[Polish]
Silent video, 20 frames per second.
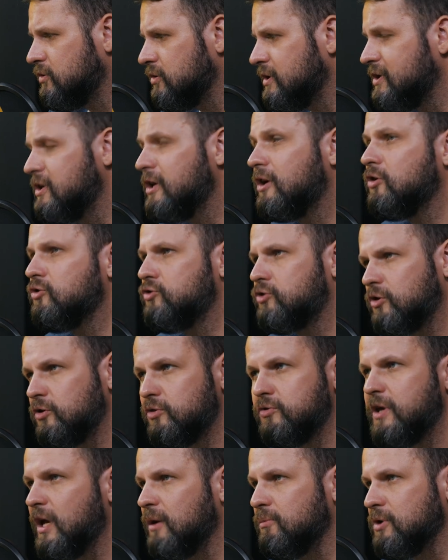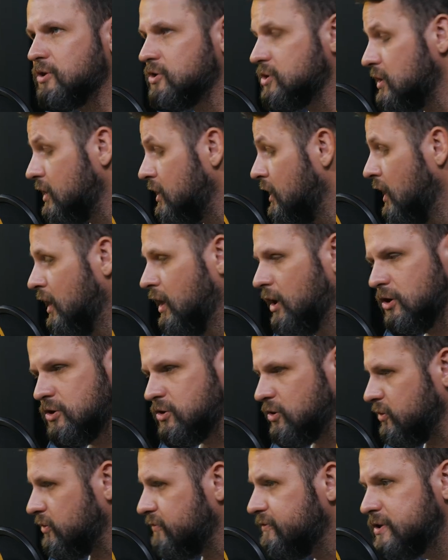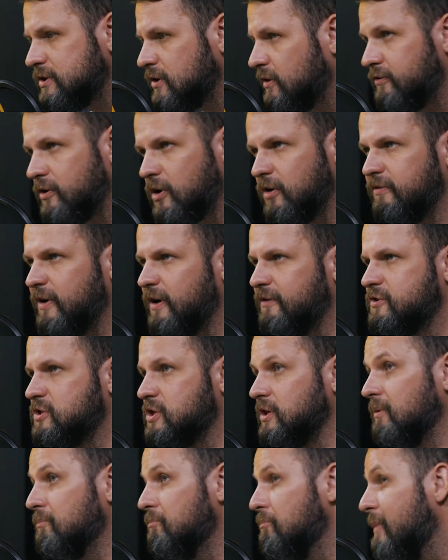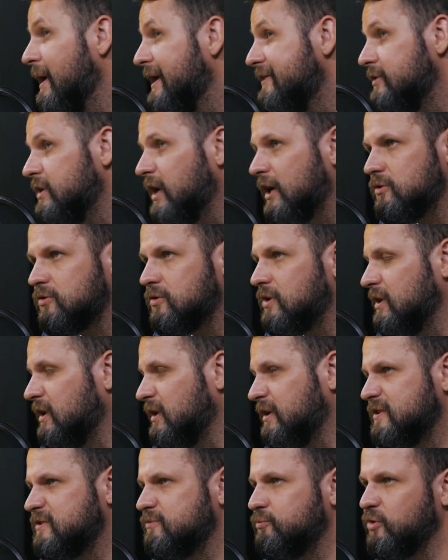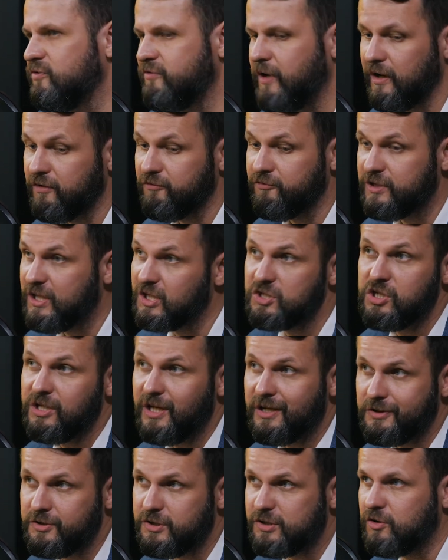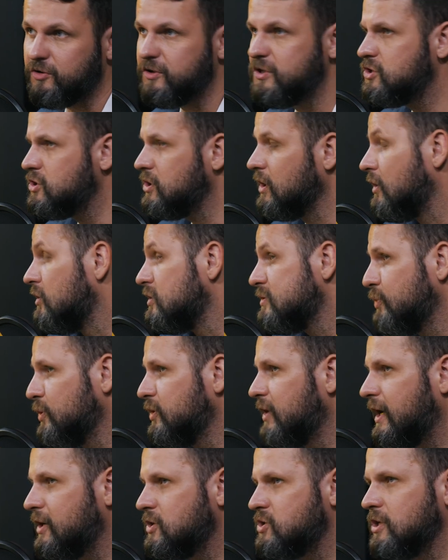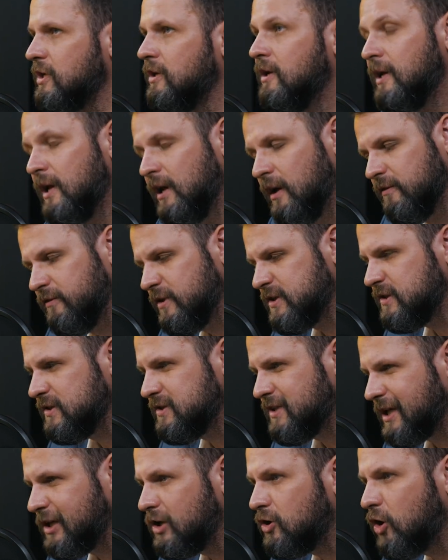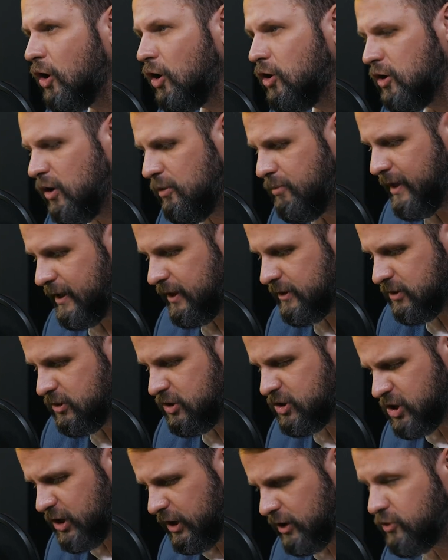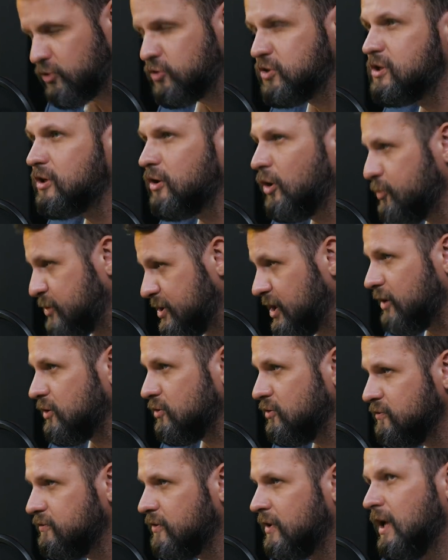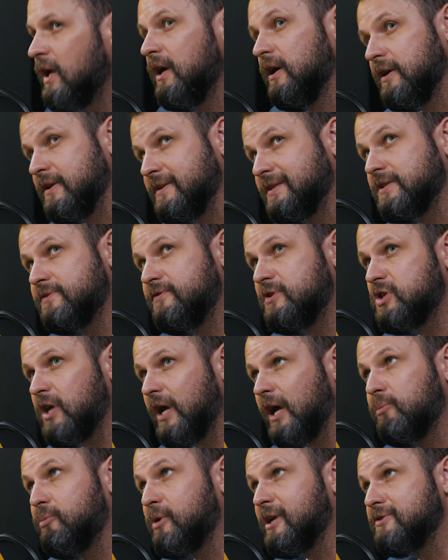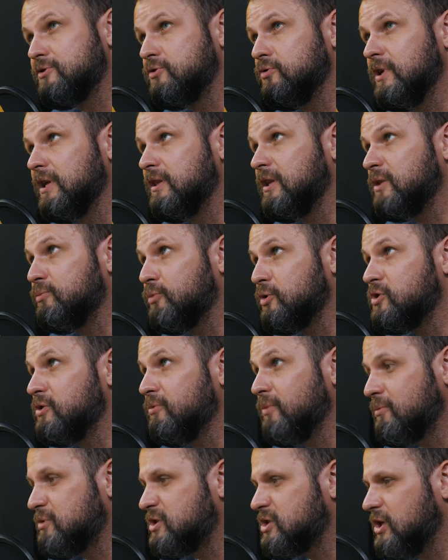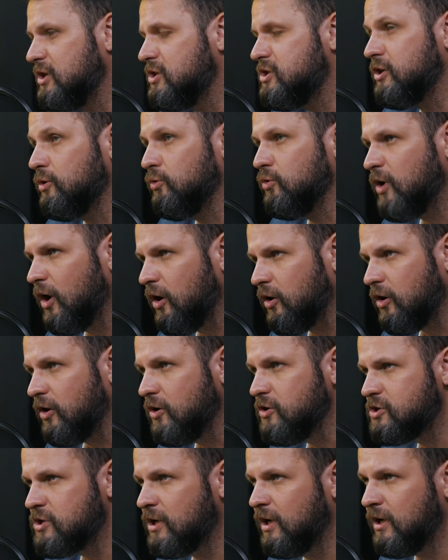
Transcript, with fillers: których nie kontrolujemy, czyli środowisko wychowawcze, media, które na nas wpływają, wydarzenia historyczne, gospodarcze, więc to jest taki konglomerat trzech różnych obszarów i zazwyczaj jak pracuję nad poziomem szczęścia u kogoś,